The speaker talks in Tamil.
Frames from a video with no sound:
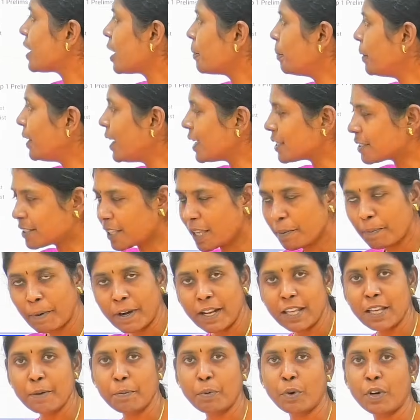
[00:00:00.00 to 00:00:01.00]
சார் பி எஸ்ஐ
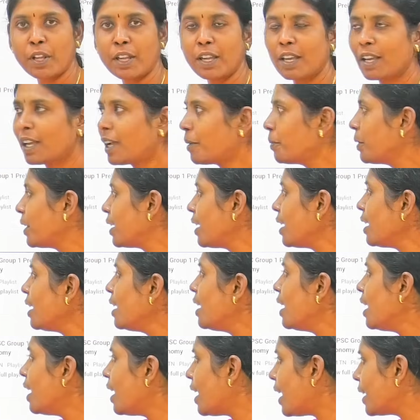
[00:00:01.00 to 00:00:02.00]
படிக்க போகிறீங்க அப்படின்னா
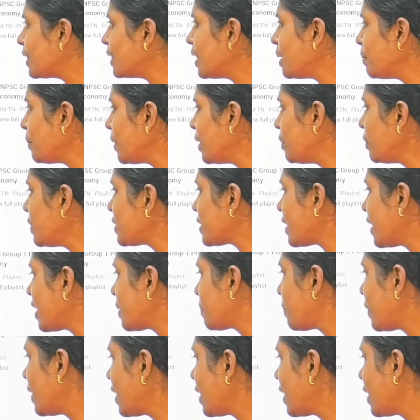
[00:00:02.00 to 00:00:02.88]
அந்த மெனுவை செலக்ட்